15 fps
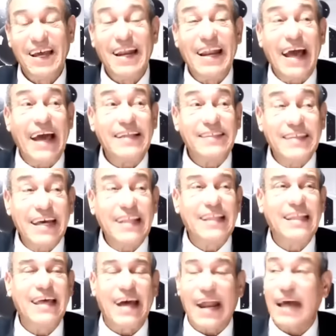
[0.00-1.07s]

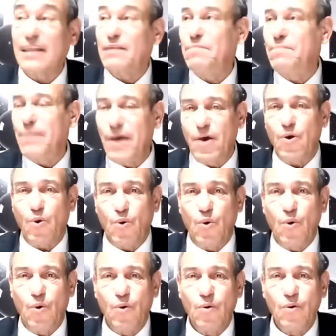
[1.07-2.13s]
الحديد اللي راح
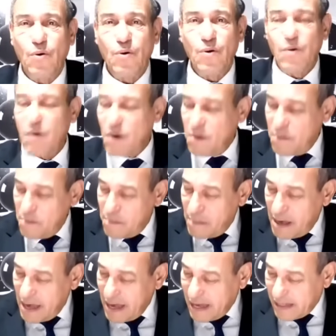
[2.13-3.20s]
تبيعه
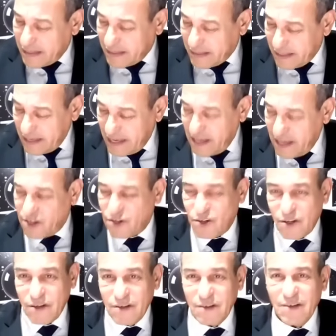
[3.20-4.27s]
ما يغطيش